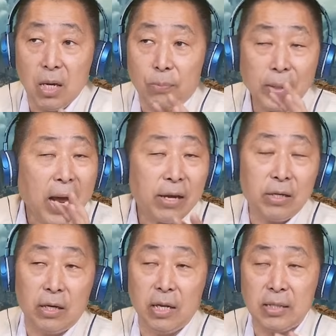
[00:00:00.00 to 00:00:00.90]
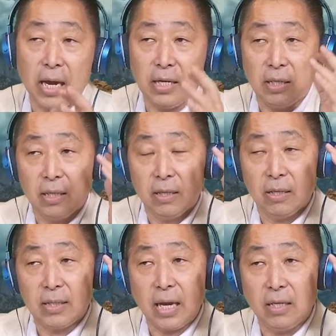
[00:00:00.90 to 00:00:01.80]
你不太可能在你
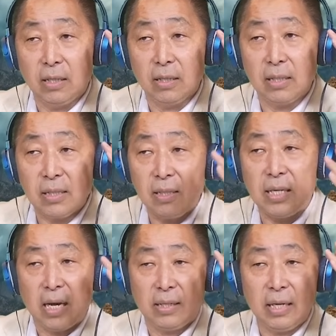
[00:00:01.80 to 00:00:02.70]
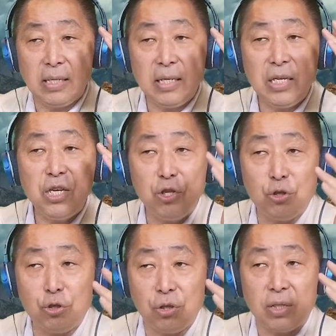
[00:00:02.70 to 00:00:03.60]
的在你的思想跟
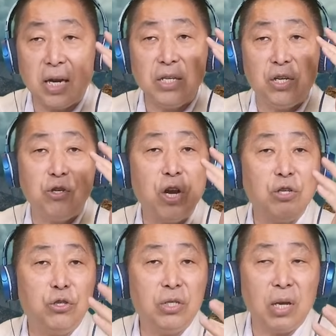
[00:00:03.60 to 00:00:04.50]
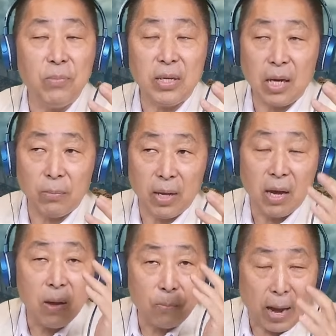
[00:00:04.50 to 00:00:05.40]
意识跟你的认知层面上
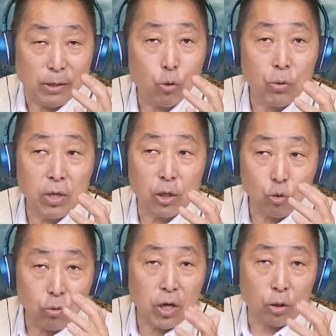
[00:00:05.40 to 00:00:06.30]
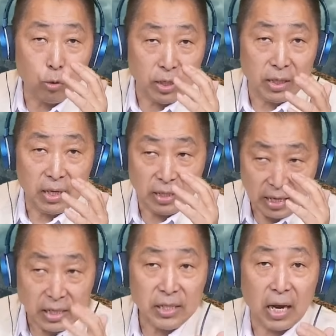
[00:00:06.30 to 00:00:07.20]
面摆脱呢宗教对你的
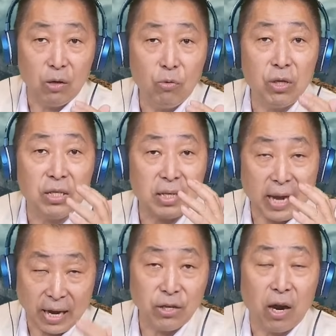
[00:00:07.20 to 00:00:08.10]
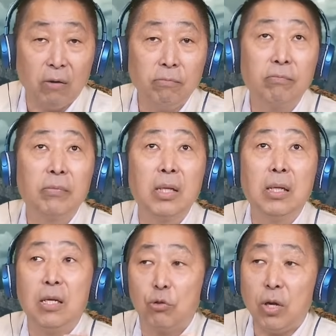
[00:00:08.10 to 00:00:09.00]
影响或者是干扰，
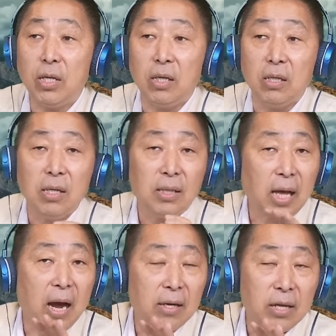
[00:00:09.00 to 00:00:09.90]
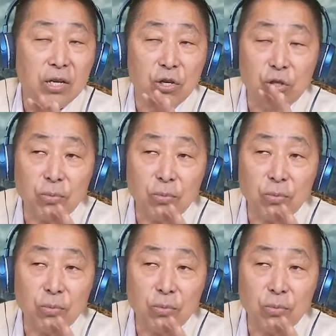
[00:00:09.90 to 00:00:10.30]
所以他跟